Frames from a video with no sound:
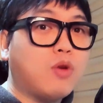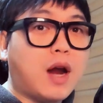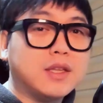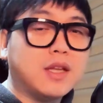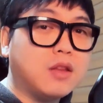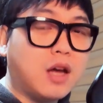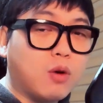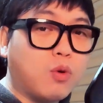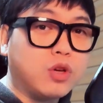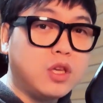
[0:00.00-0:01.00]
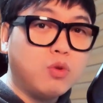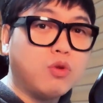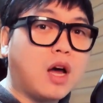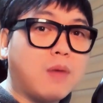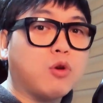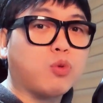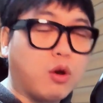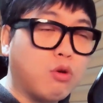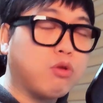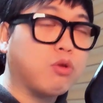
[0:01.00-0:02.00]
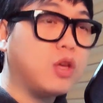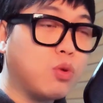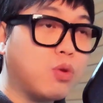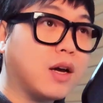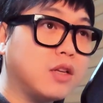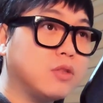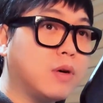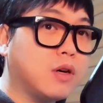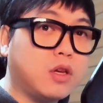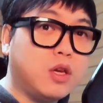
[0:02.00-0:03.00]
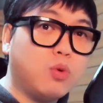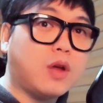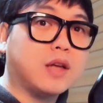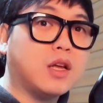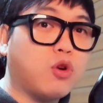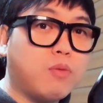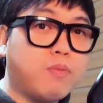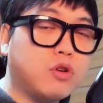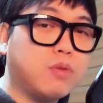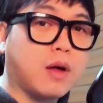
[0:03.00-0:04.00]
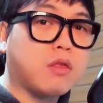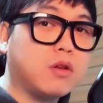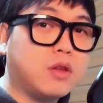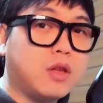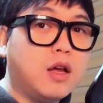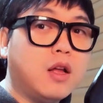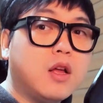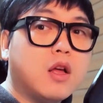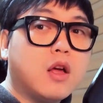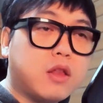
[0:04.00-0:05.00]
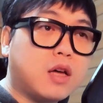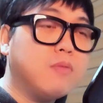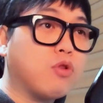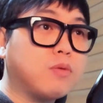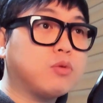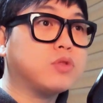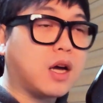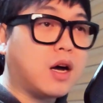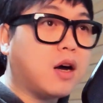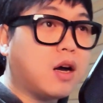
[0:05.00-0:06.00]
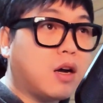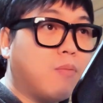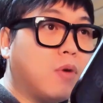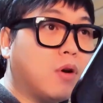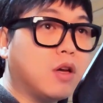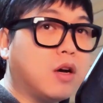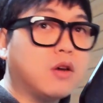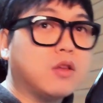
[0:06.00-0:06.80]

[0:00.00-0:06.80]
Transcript: 안 한다고 이혼을 하면 괴로워서 이혼을 하겠지만 근데 이혼을 안 한 커플들을 봤을 때 사는 모습이 또 제각각이란 말이야.